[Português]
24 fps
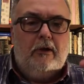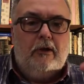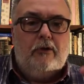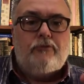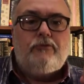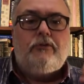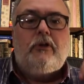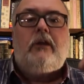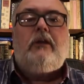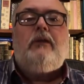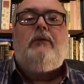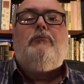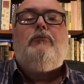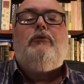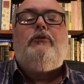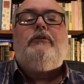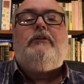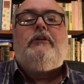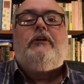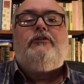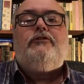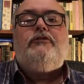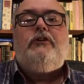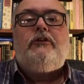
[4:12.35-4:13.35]
Eu sei que
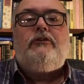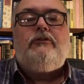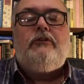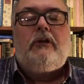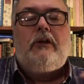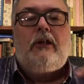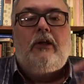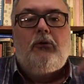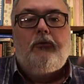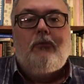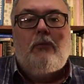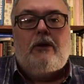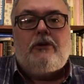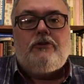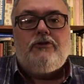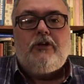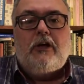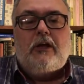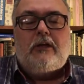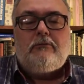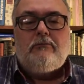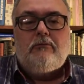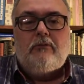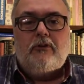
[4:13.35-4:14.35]
muita gente lê o
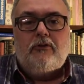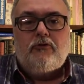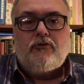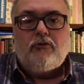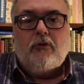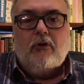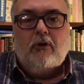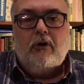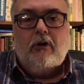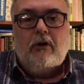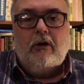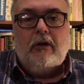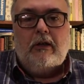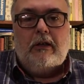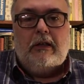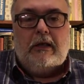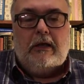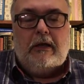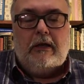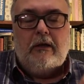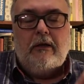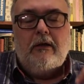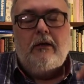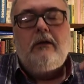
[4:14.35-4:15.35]
Machado na
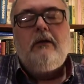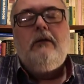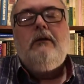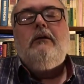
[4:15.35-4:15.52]
escola,